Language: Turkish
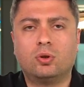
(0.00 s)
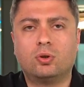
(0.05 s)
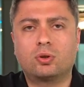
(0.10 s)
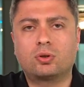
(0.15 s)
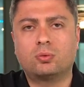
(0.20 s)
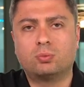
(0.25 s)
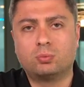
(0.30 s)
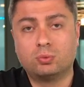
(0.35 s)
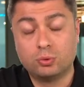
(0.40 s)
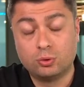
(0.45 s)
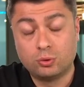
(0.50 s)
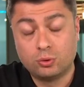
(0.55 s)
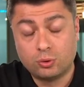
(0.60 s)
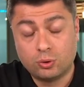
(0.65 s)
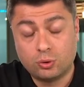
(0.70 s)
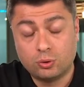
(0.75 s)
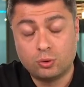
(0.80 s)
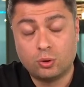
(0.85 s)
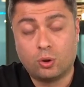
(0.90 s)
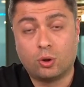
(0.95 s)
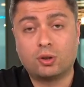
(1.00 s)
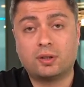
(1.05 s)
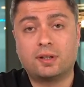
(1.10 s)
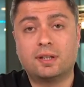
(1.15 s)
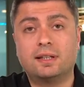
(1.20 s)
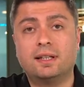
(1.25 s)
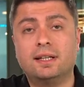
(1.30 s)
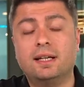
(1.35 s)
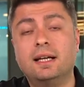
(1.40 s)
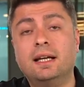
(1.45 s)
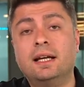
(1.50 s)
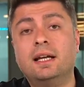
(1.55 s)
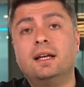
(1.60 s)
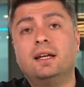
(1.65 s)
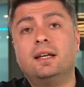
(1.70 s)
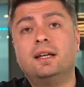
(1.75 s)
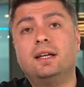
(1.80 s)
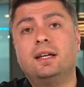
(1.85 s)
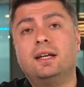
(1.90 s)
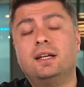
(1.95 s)
bu, nok- bu noktada.
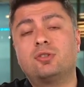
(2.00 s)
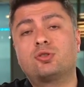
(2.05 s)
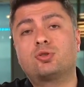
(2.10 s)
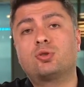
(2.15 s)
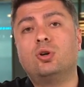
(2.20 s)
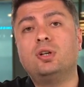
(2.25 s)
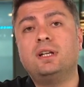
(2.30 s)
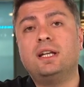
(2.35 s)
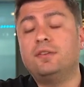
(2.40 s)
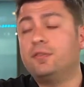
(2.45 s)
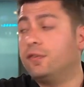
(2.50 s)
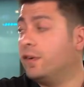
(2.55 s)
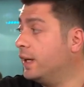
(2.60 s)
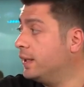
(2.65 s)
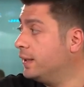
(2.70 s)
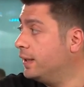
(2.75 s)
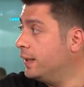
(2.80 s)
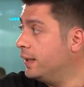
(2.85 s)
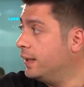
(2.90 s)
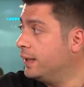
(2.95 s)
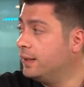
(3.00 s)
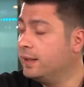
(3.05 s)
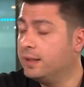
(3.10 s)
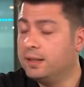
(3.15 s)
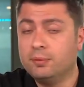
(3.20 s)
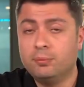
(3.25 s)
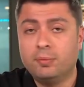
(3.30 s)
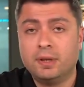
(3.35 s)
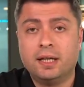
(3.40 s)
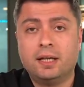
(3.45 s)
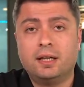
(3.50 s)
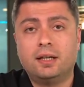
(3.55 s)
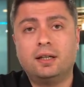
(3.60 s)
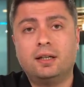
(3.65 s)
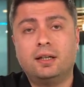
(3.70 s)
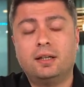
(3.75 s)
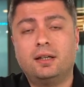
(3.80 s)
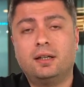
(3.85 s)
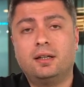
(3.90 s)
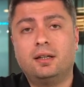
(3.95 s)
E, şöyle ifade edelim.
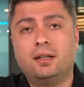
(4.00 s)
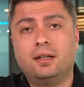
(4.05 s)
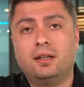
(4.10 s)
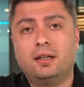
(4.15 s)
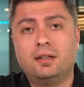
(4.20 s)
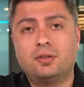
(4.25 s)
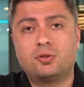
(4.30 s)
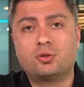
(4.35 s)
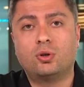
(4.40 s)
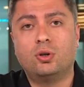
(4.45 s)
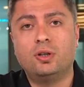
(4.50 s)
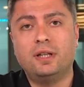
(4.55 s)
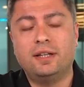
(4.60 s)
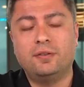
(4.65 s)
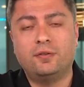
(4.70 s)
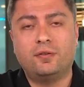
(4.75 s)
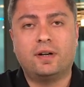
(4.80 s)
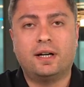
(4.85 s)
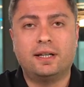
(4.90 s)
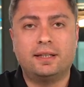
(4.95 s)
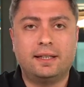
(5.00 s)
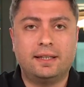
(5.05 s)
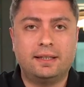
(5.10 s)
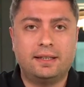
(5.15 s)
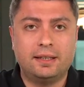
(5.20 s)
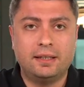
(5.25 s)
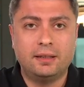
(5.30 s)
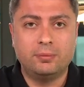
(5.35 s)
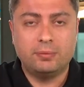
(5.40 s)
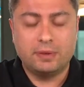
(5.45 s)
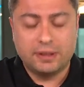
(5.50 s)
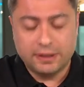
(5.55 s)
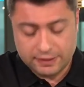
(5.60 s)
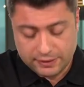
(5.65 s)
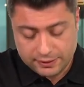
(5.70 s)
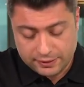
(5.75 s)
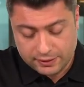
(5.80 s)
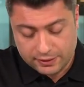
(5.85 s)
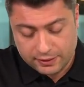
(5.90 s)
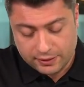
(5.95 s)
E, şöyle ifade edelim.
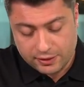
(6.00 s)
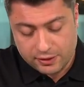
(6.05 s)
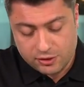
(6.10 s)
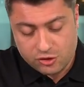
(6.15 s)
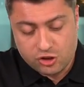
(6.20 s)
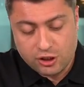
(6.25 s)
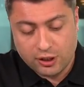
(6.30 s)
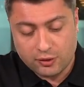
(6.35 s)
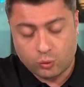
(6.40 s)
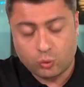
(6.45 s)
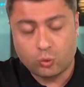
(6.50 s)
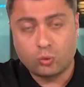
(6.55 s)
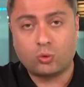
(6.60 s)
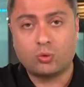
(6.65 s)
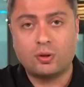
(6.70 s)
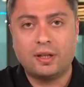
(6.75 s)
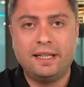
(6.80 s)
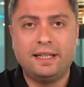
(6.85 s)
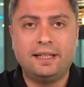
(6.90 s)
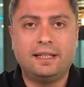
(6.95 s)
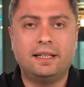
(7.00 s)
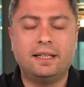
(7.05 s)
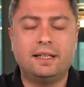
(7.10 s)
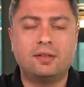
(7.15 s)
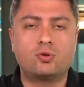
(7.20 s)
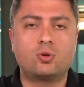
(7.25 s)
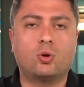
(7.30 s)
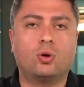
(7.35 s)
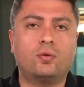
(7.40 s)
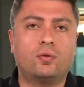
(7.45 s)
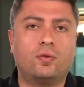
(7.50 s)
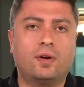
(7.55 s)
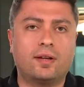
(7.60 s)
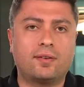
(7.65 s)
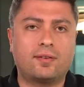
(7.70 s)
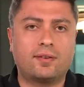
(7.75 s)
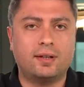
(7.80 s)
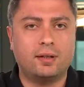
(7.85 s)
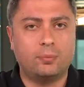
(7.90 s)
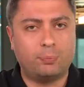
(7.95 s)
E, ee, Cesus'la ilgili çok
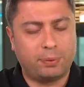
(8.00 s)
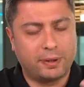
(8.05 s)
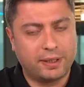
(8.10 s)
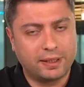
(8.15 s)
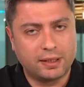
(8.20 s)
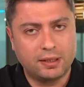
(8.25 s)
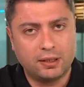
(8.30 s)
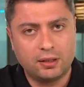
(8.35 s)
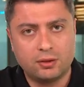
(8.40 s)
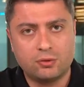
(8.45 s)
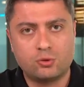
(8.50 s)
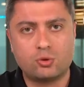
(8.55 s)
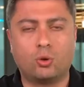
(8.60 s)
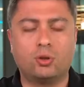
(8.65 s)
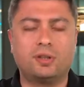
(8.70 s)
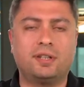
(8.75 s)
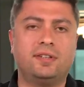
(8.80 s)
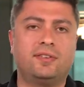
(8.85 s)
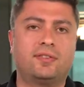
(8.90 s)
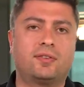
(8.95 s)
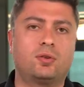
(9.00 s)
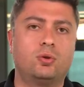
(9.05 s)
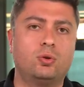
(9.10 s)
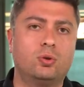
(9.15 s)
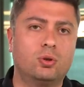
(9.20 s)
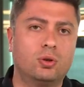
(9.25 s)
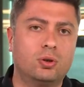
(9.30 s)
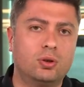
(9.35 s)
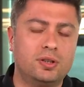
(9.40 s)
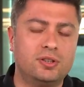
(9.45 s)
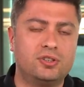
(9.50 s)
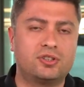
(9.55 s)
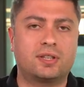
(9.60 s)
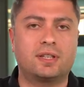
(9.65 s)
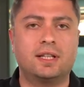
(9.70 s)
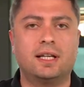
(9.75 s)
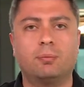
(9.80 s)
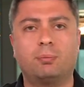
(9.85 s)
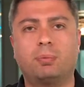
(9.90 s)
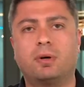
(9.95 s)
fazla para çok istiyor.
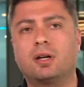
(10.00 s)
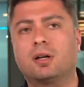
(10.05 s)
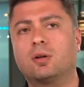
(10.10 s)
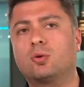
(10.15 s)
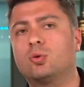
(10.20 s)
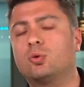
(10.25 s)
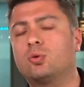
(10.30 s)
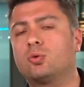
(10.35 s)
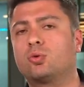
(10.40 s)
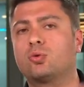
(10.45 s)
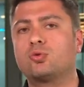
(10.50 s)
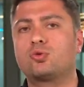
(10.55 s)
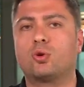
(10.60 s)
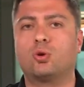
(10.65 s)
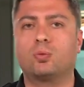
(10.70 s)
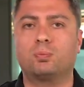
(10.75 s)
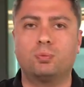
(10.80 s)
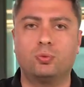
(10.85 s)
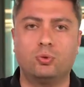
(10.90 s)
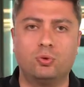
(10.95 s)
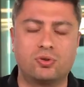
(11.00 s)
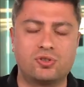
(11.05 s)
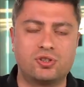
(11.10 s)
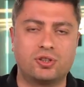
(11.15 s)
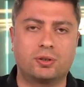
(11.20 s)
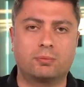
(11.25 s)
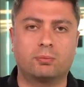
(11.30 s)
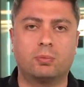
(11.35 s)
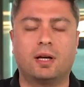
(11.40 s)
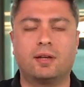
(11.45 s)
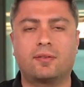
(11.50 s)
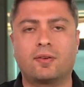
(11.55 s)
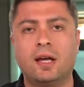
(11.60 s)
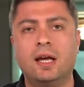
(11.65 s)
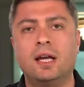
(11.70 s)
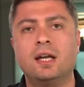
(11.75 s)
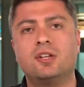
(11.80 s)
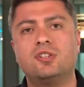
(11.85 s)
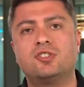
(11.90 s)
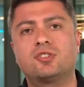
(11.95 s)
İşte para konusu çok büyük
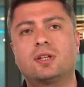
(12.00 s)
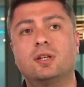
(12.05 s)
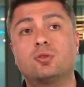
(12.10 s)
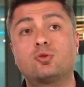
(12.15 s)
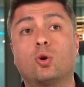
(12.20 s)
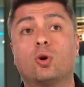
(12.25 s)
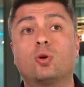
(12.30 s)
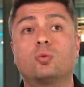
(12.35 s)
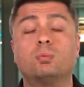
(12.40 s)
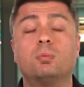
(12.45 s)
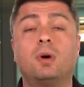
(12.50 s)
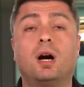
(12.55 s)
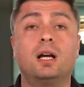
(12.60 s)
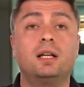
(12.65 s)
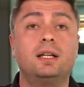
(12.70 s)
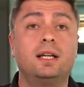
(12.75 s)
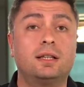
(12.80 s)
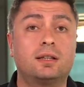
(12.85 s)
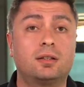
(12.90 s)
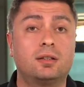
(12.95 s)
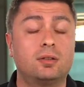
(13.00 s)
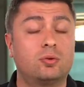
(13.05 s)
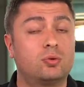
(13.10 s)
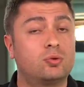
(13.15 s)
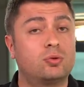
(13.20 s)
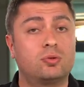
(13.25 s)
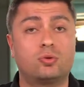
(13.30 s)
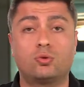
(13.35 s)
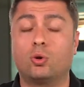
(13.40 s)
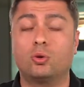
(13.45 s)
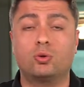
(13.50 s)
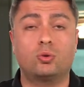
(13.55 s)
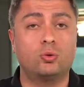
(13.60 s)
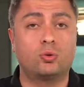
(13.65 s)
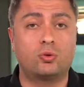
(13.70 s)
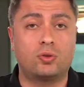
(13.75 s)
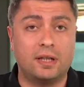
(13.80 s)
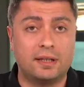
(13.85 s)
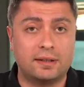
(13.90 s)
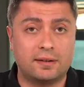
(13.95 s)
çıkmaz. İşte çok maliyetli
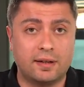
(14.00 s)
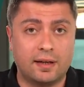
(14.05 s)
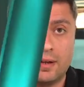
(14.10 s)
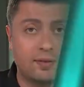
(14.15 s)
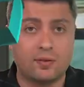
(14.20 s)
çok yüksek